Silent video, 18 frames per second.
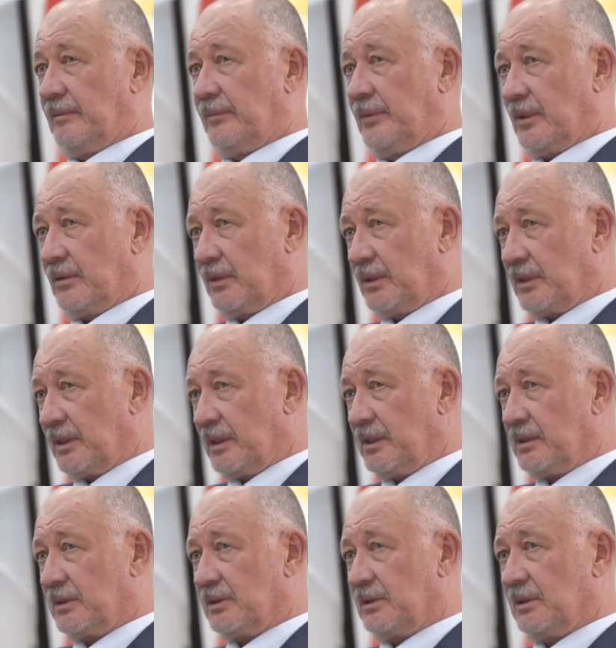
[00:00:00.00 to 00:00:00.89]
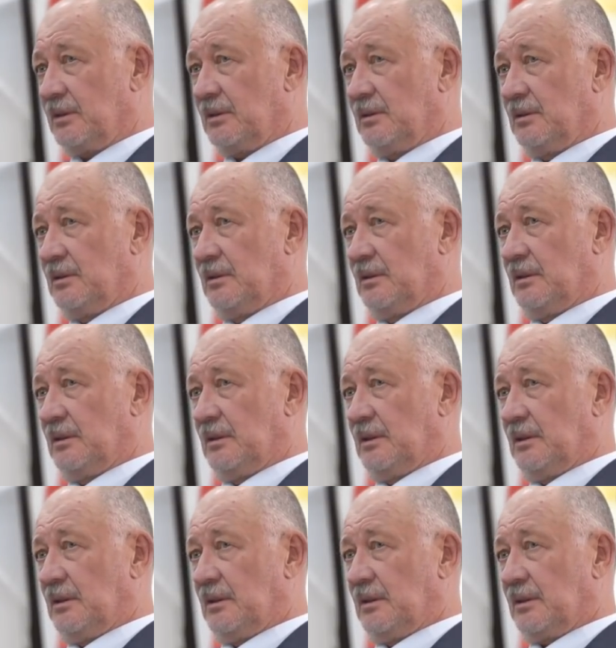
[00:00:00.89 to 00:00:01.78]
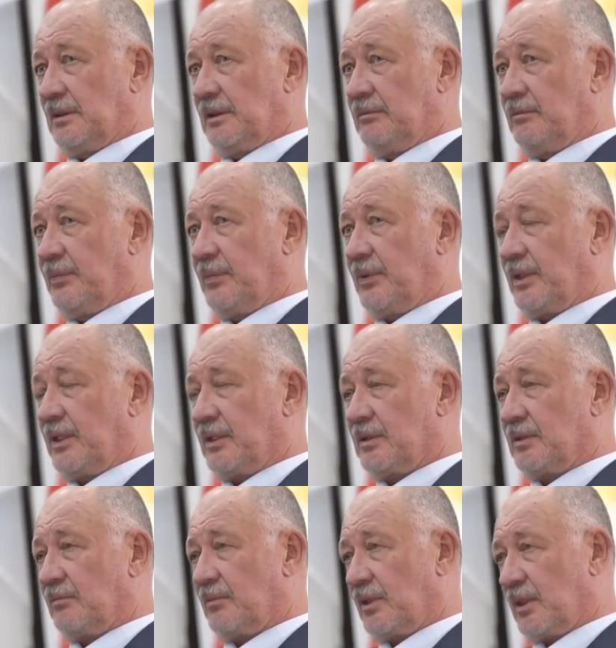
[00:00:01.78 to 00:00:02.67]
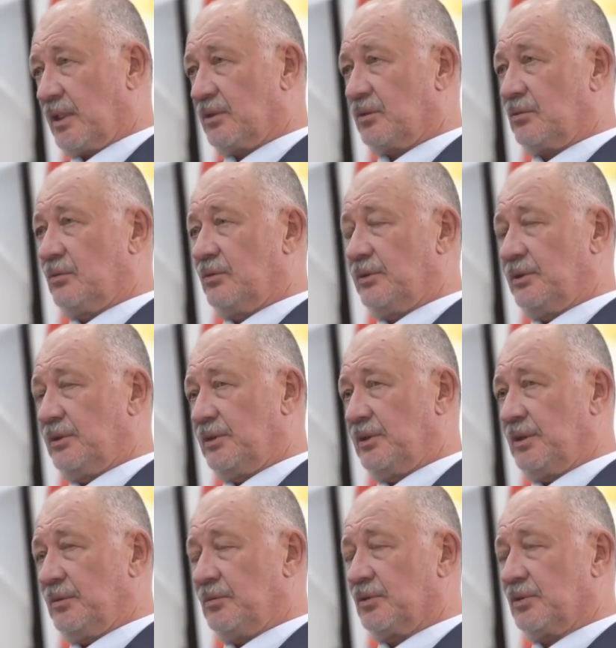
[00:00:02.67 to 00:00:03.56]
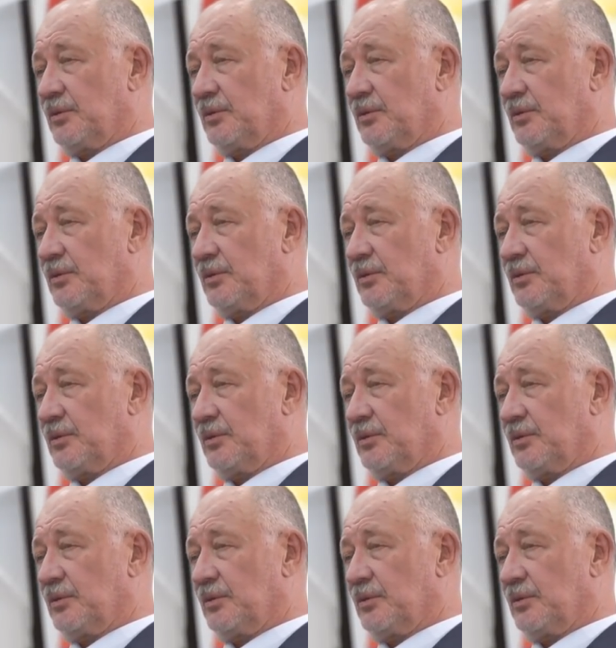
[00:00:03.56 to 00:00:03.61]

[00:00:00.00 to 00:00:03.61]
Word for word: первая трасса – где мы покажем городскую систему.